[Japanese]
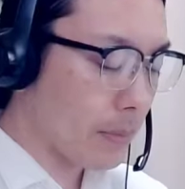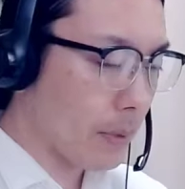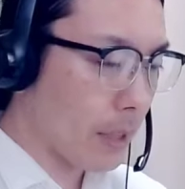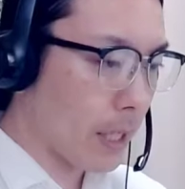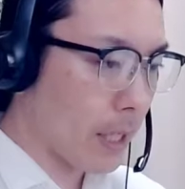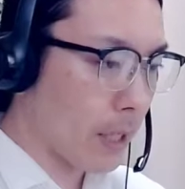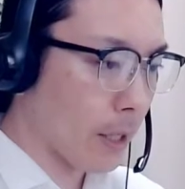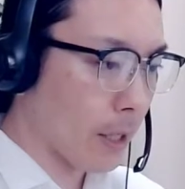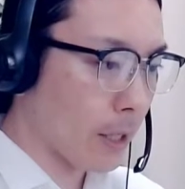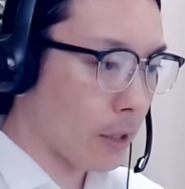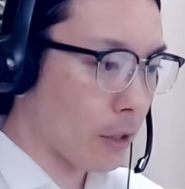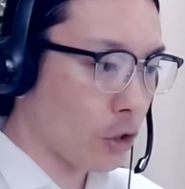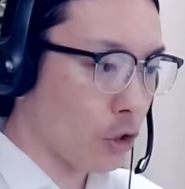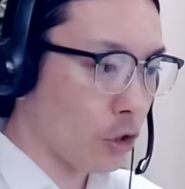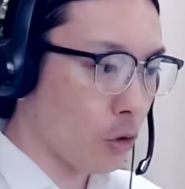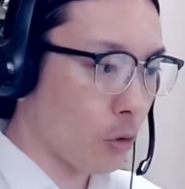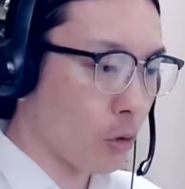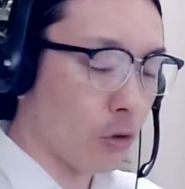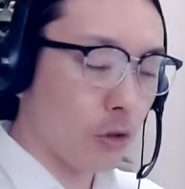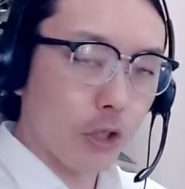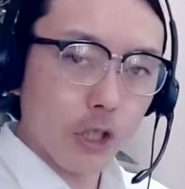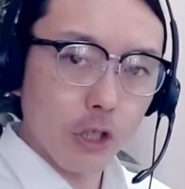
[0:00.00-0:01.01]
えー、
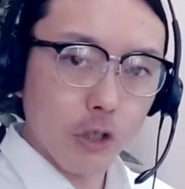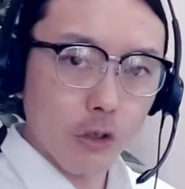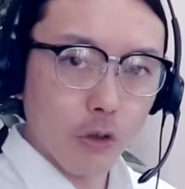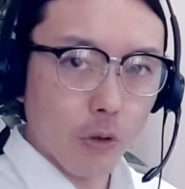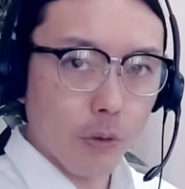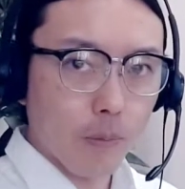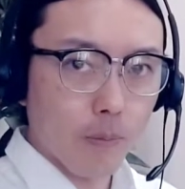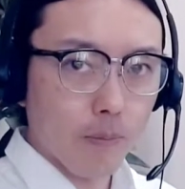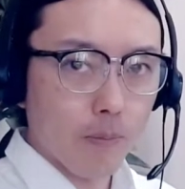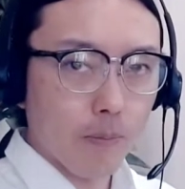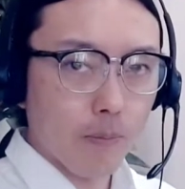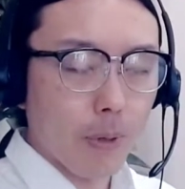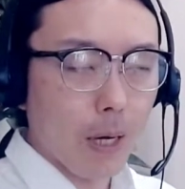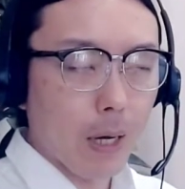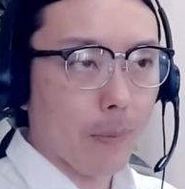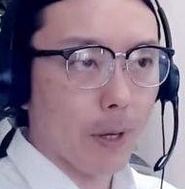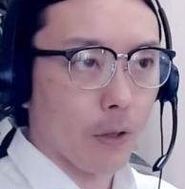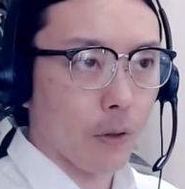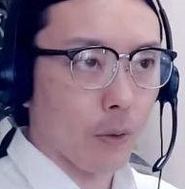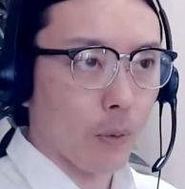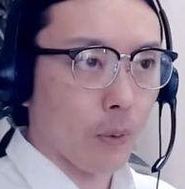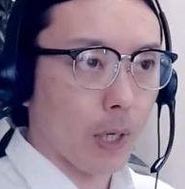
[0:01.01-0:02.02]
食事の場
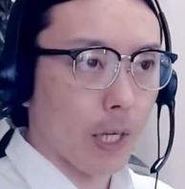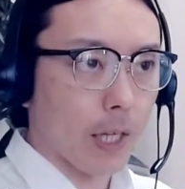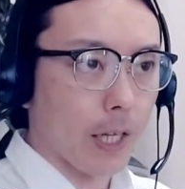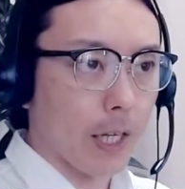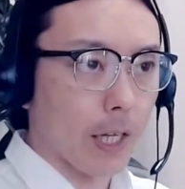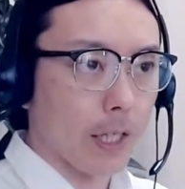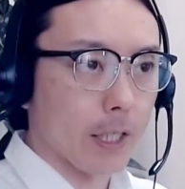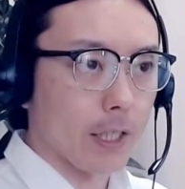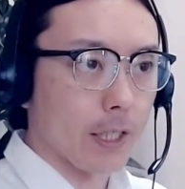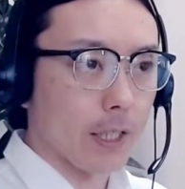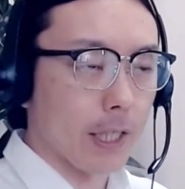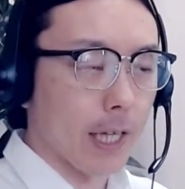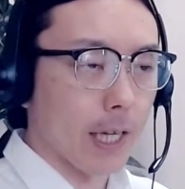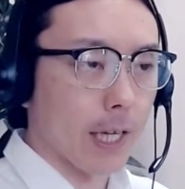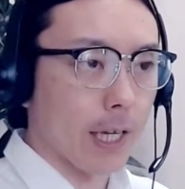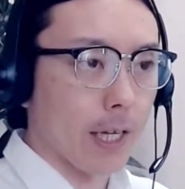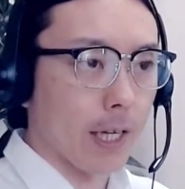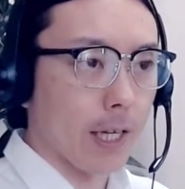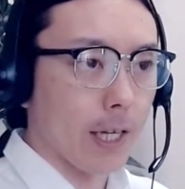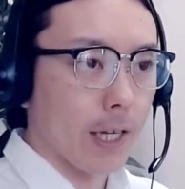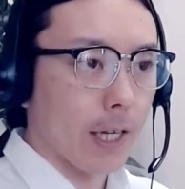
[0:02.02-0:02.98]
面とかでですね、